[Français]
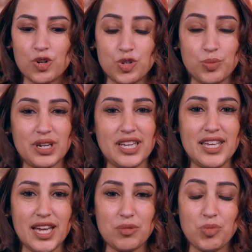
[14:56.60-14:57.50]
Je
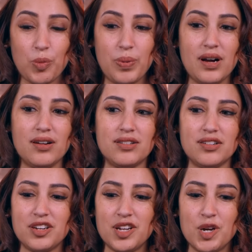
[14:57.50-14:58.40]
priais pour
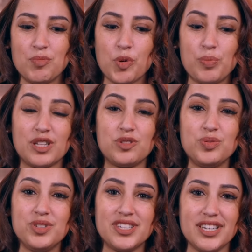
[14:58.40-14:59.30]
pas pour pas
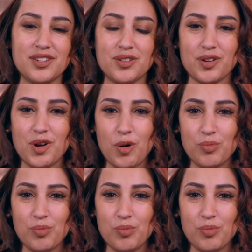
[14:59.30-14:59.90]
tousser euh, en,